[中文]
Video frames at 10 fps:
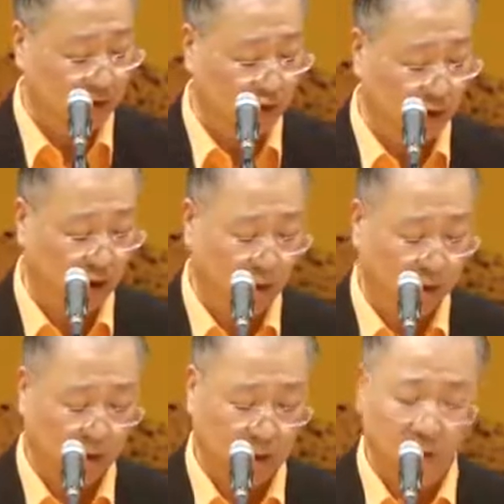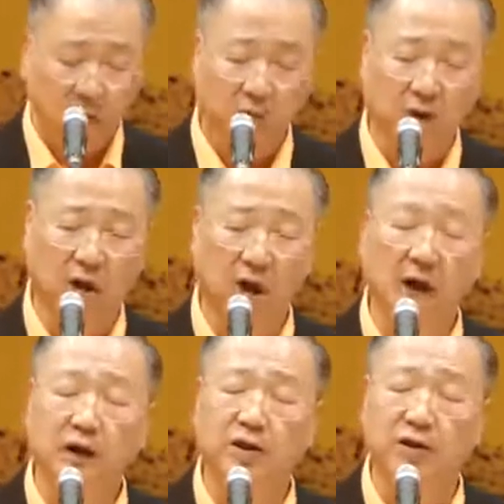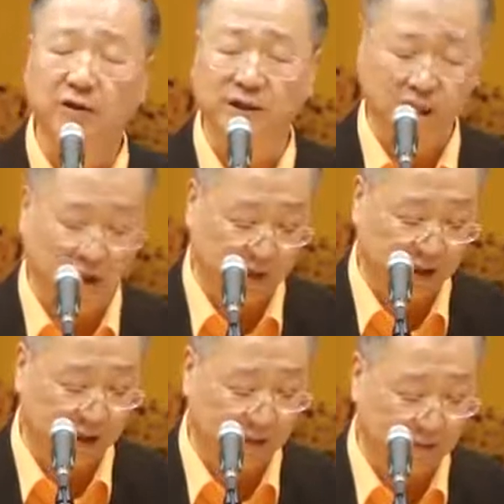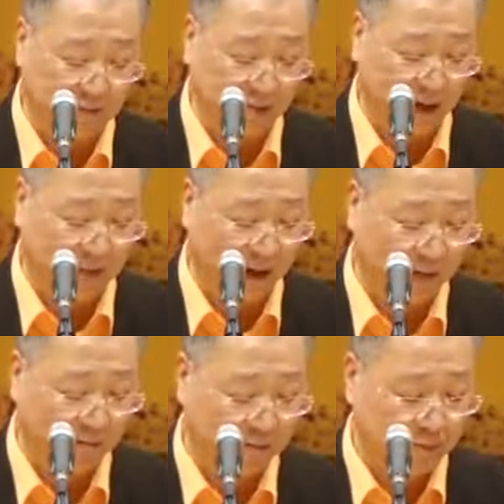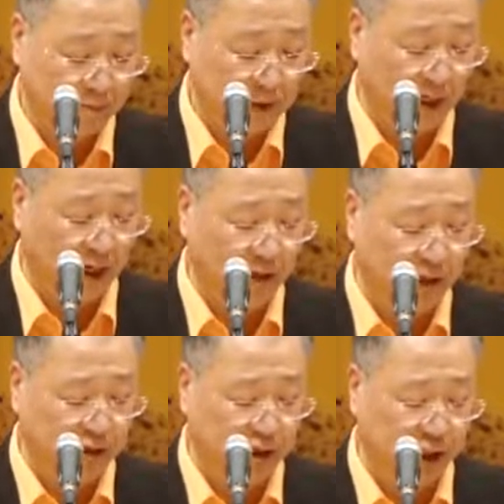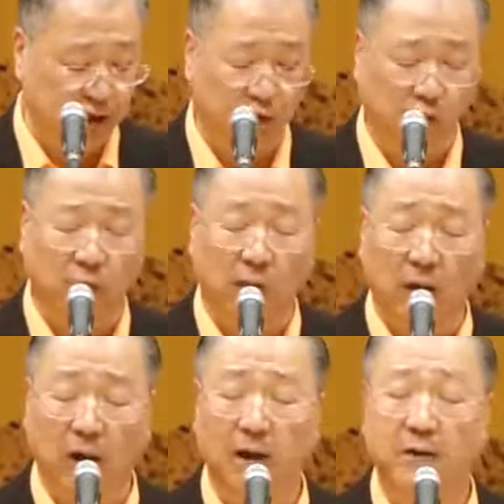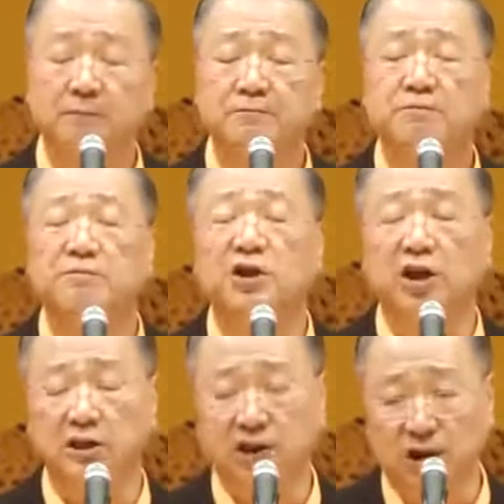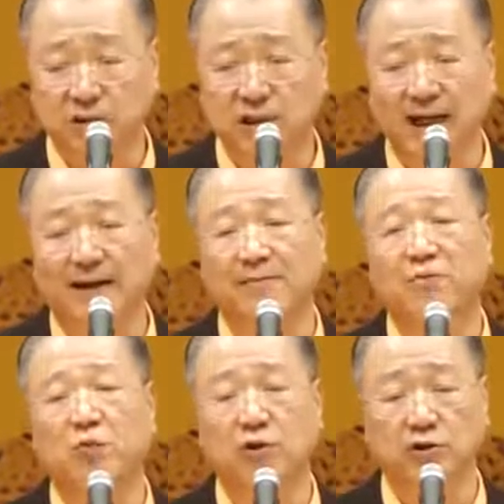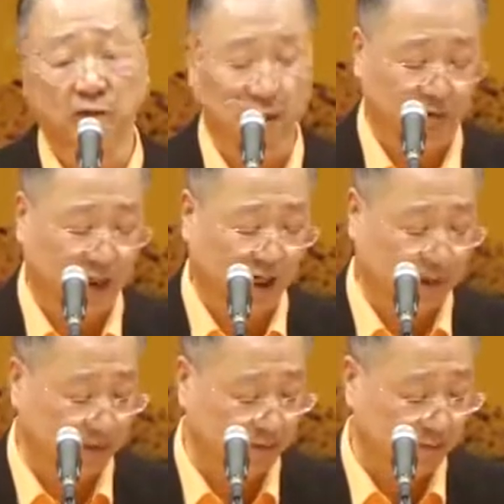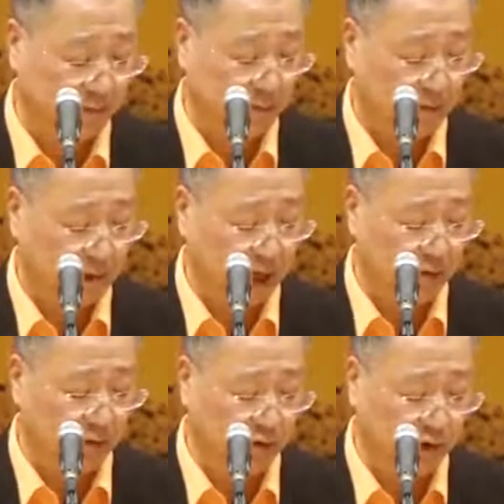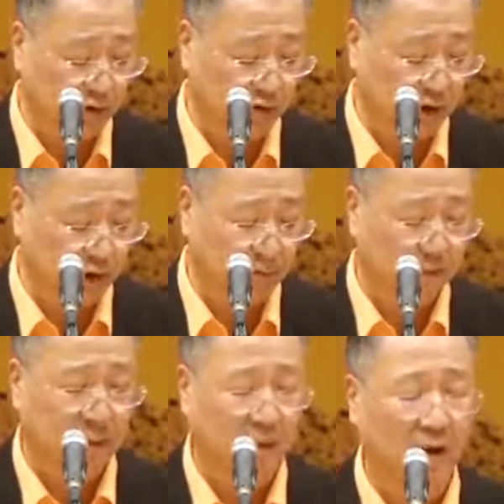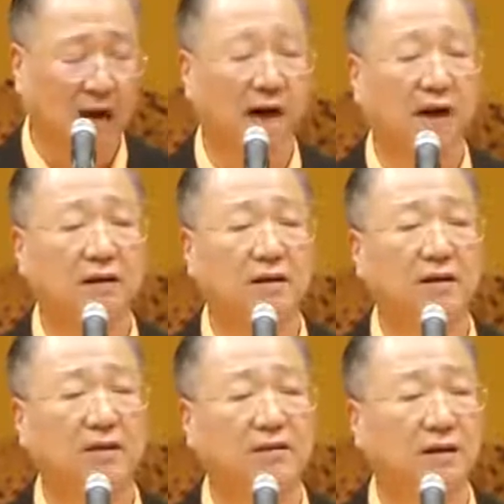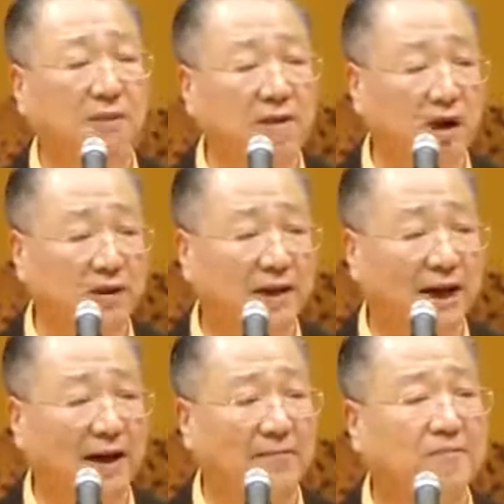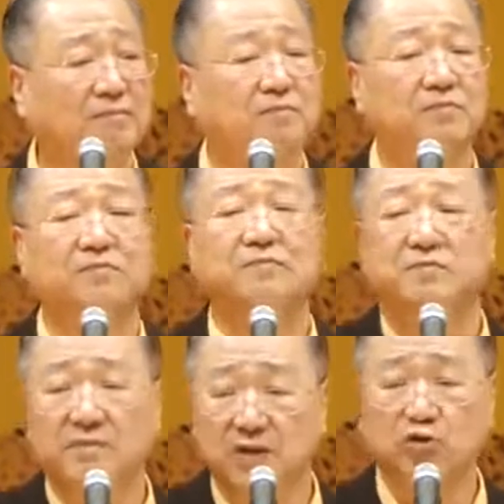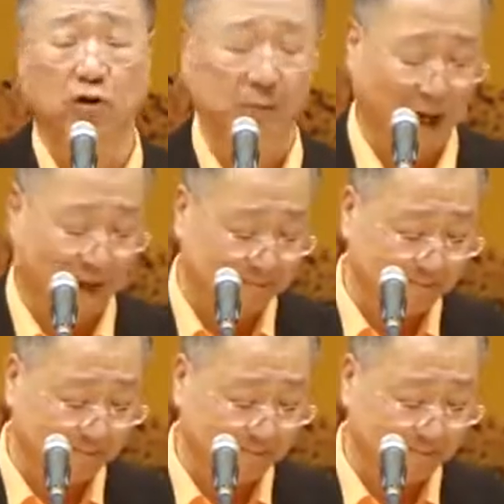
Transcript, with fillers: 说：“我有个条件，妈妈，你要能接受我这个条件，我就留下你。”他母亲说：“啊，什么条件？你说吧。